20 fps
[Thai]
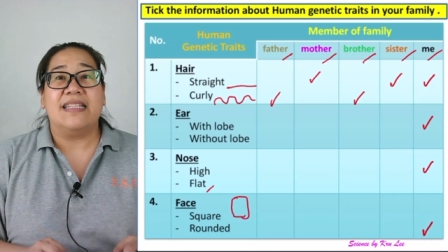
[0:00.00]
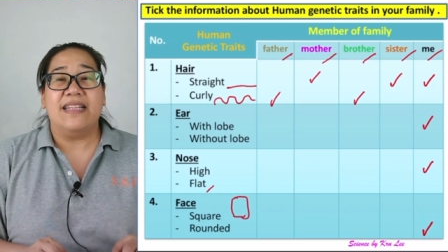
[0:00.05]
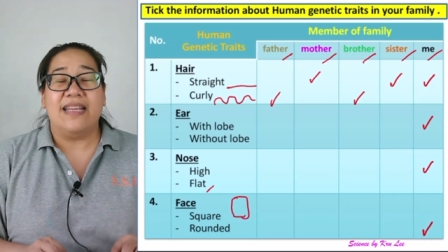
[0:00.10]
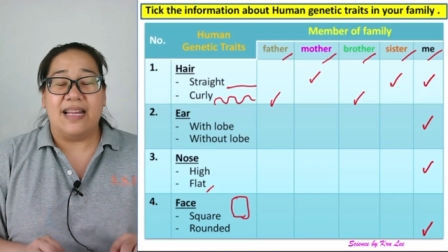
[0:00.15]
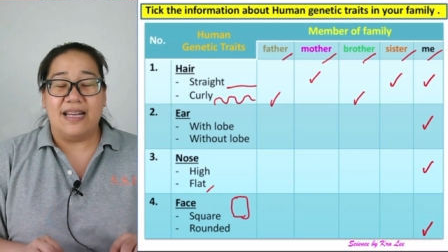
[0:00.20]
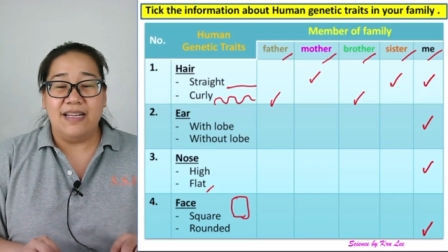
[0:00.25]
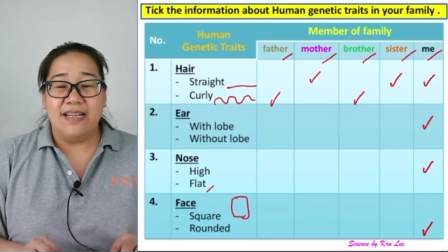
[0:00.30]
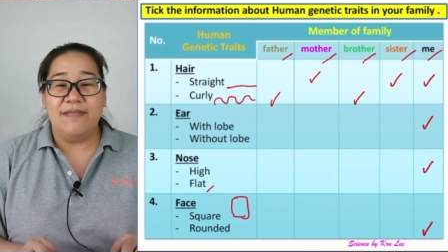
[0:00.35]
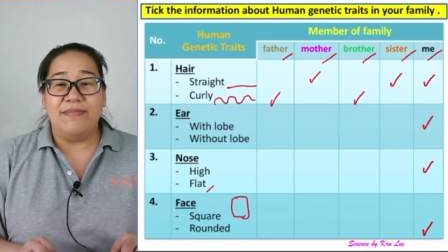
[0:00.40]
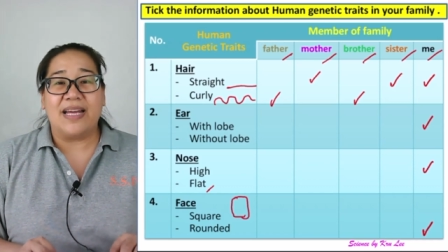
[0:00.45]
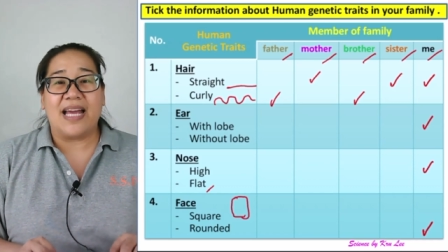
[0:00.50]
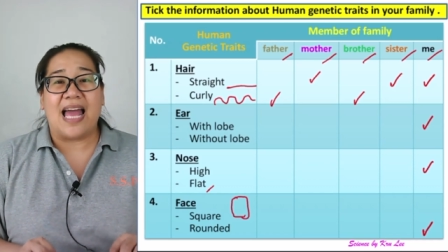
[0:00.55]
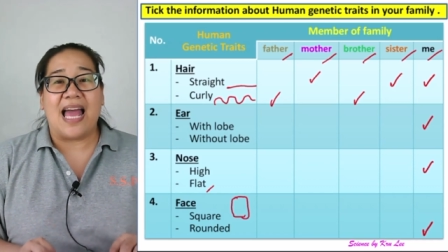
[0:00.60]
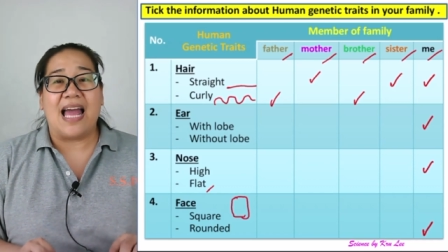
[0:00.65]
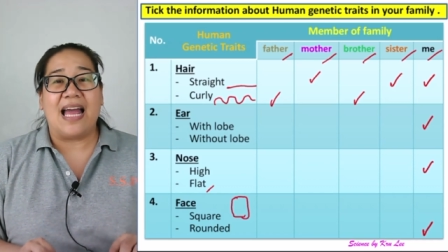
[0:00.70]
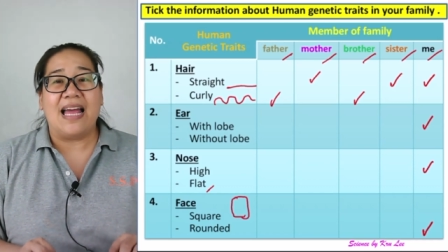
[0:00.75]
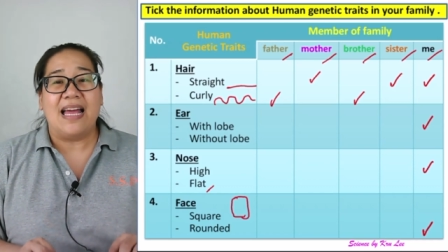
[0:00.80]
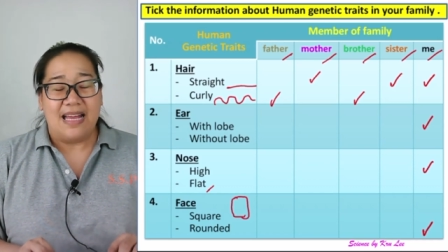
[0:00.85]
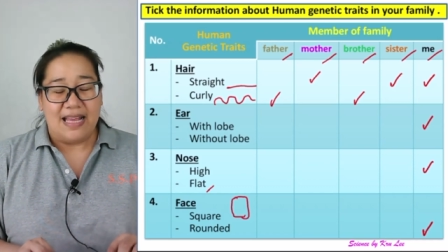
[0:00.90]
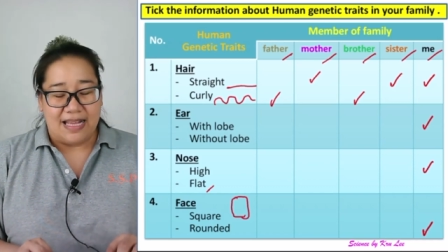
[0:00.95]
อย่าลืมนะ
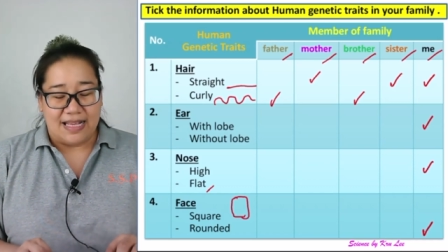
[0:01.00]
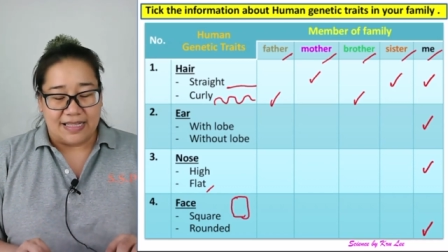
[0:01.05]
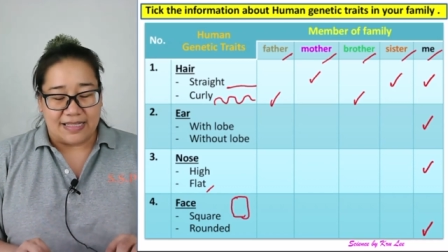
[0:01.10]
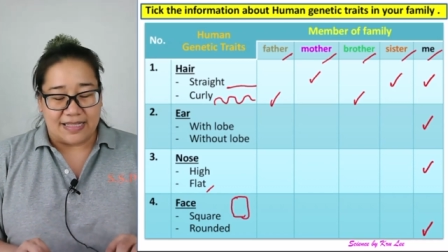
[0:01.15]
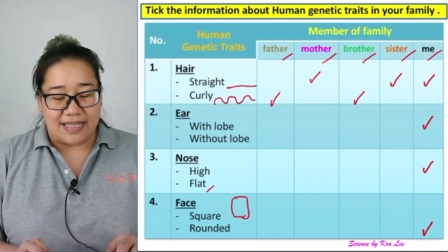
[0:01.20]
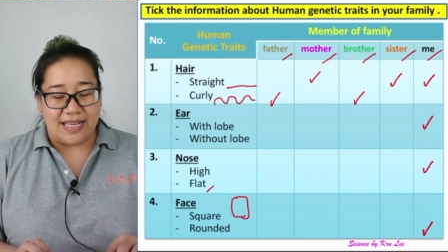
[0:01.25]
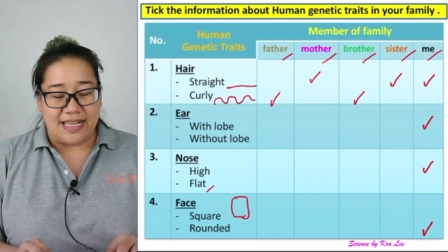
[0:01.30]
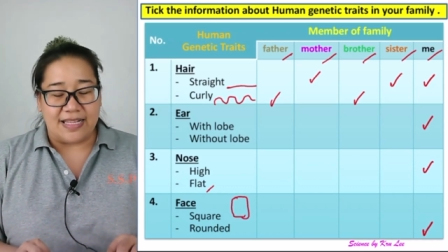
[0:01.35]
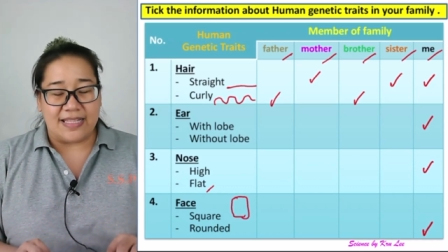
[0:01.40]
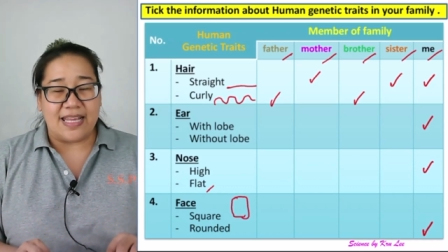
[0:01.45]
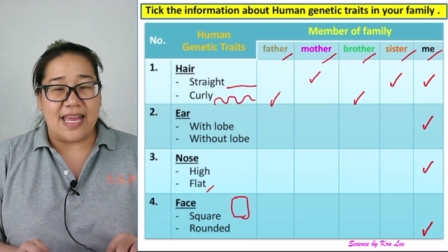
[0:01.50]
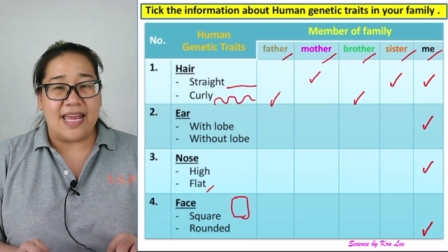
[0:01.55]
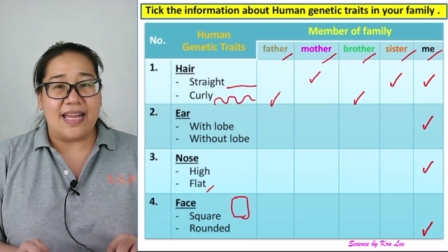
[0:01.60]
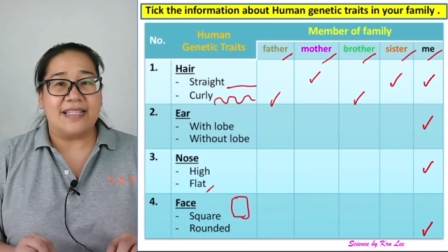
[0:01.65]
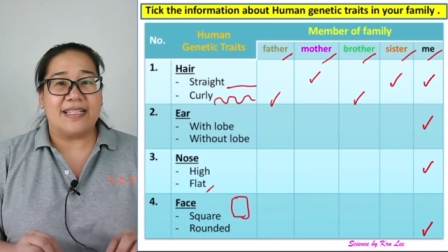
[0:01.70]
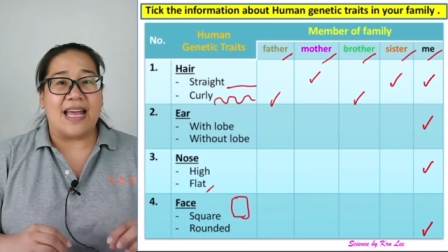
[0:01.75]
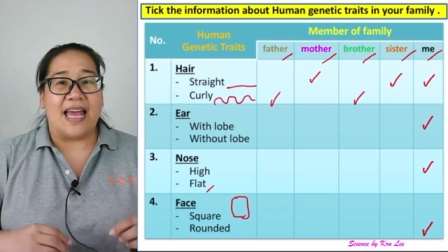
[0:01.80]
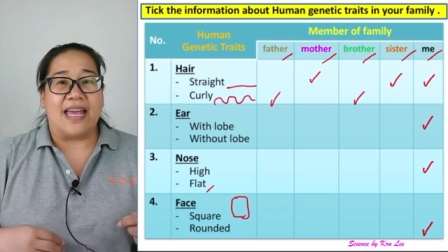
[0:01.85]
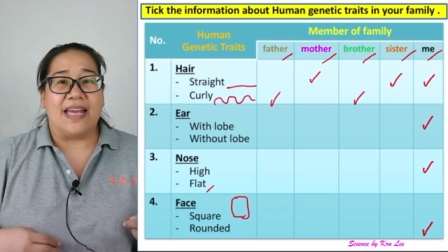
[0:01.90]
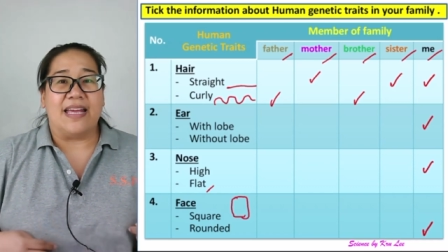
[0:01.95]
คะ ตีเส้น
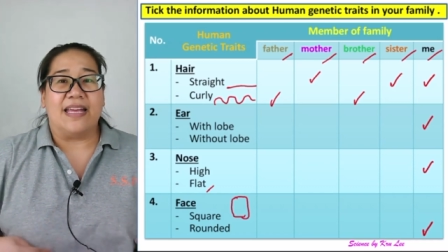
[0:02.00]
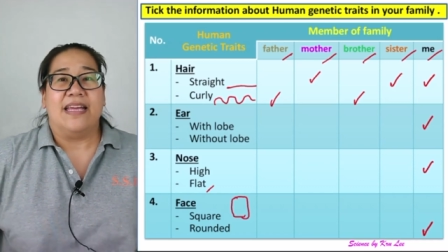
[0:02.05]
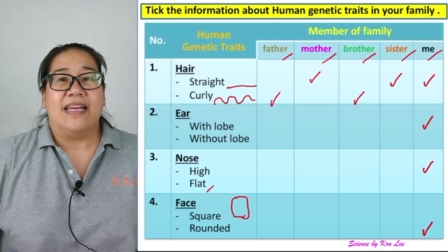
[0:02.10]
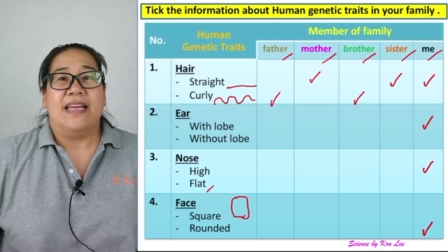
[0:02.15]
ใส่